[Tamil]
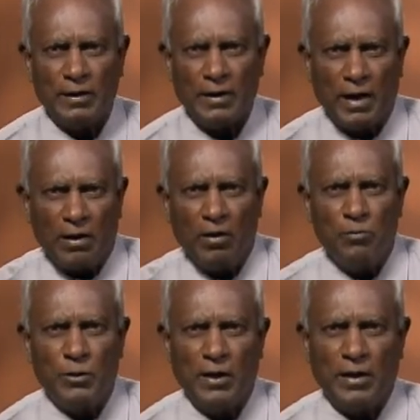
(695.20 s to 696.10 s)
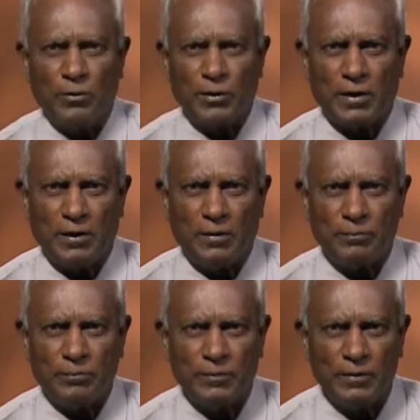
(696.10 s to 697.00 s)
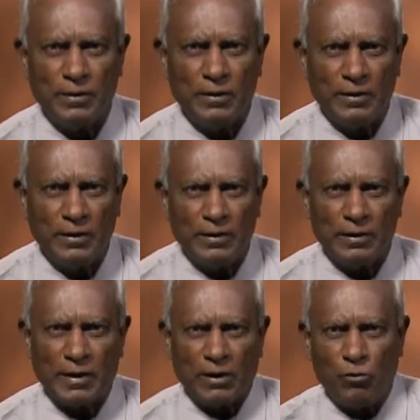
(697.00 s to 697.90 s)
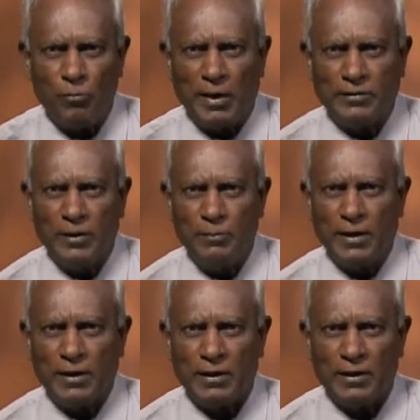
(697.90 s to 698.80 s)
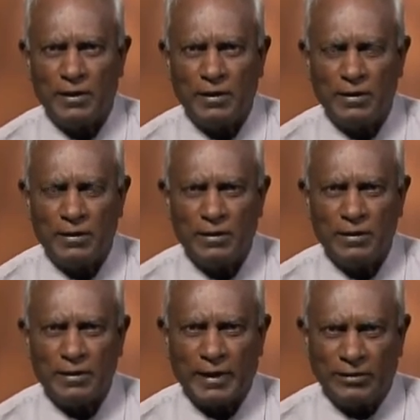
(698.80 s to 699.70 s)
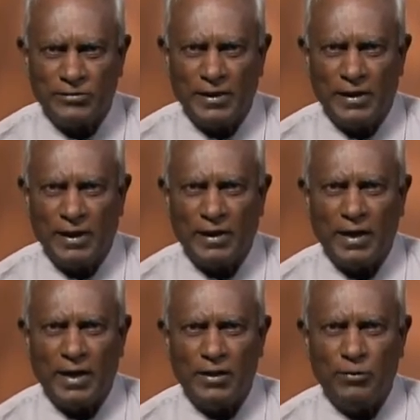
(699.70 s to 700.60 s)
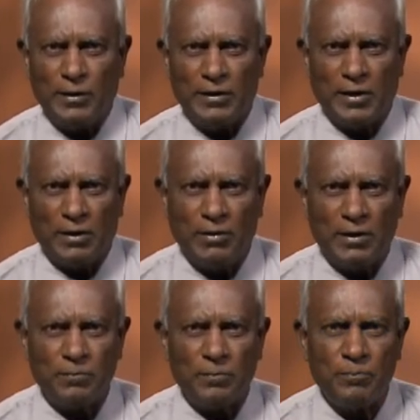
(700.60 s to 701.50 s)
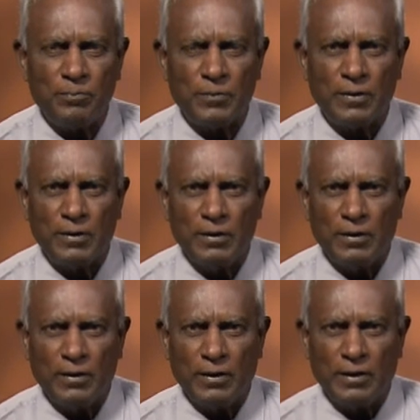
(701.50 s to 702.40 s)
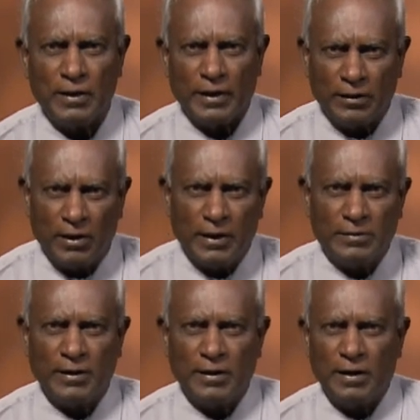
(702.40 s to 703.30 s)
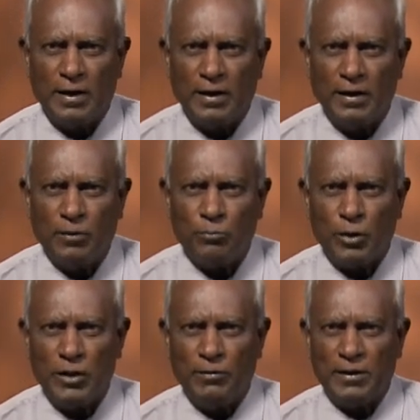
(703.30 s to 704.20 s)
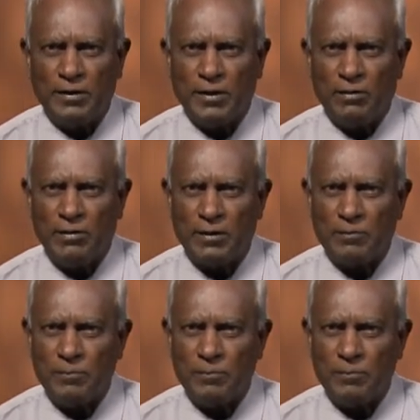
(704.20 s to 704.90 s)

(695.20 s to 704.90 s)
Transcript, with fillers: யாராலும் முடியாத ஒரு காரியம் கடவுள் மாத்திரமே ரகசியங்களை அறிந்து வைத்திருக்கிறவர் எதிர்காலத்தை புரிந்து வைத்திருக்கிறவர்